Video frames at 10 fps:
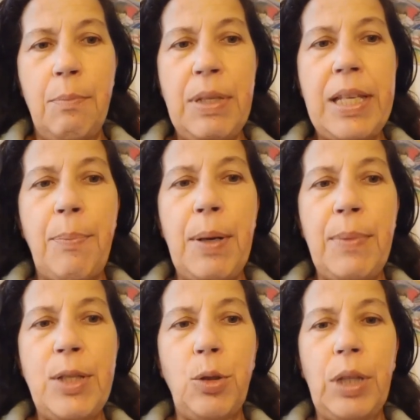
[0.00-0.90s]
mi sia
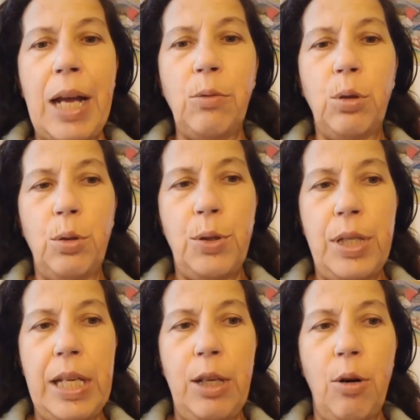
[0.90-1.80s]
permesso dare un
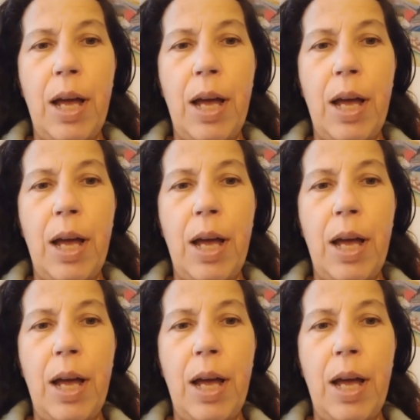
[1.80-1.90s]
consiglio.